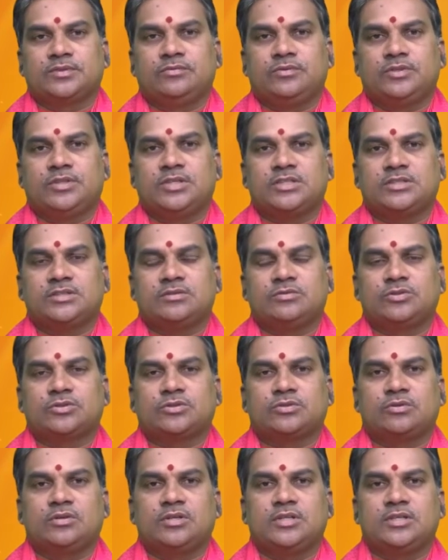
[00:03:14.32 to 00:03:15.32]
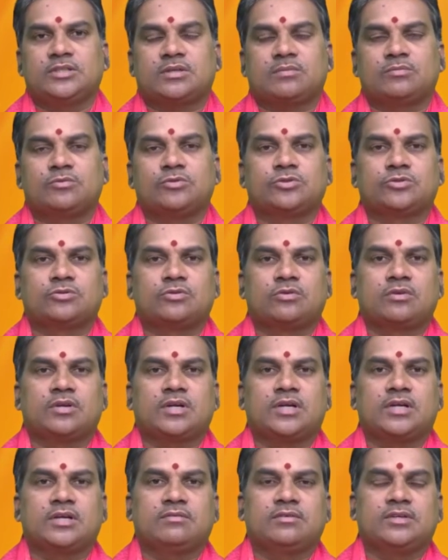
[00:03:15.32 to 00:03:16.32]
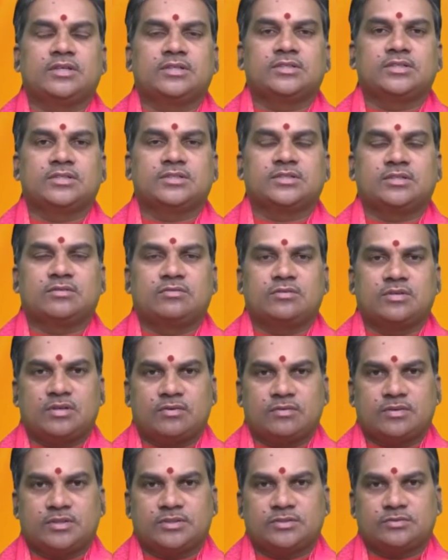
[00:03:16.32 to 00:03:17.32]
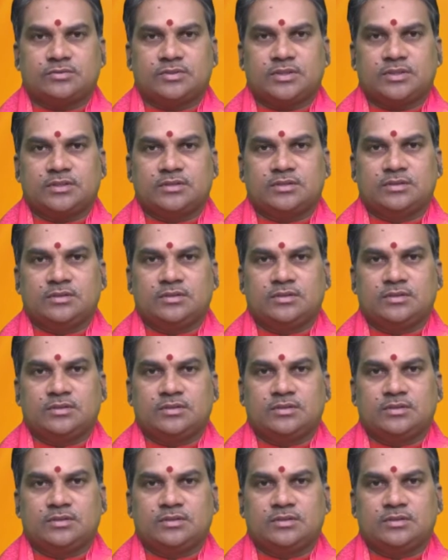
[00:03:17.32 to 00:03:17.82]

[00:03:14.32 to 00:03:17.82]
విదేశీ వస్తువుల్ని సమకూర్చుకోవడం లాంటివి చేసేటువంటి అవకాశం ఉంది